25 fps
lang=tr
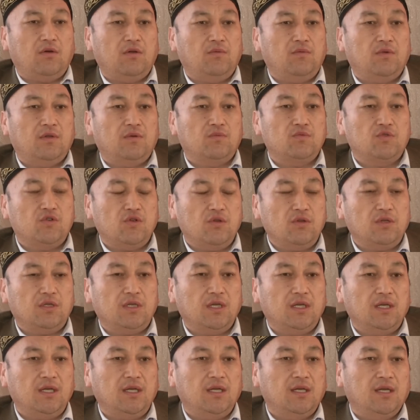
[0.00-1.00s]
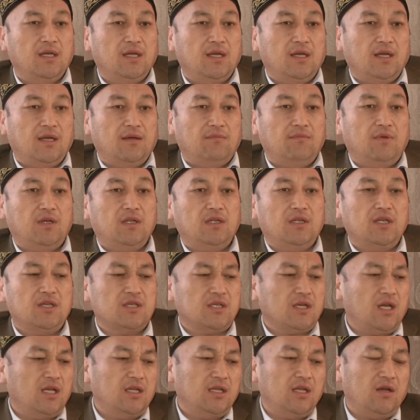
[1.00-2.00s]
koymadım çünkü
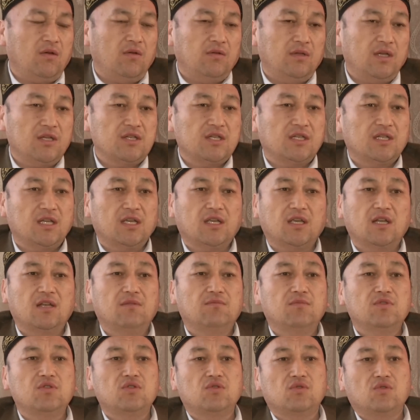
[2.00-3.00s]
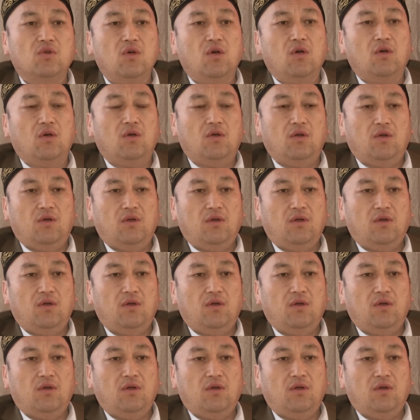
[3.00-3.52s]
Kesinlikle imza atmadım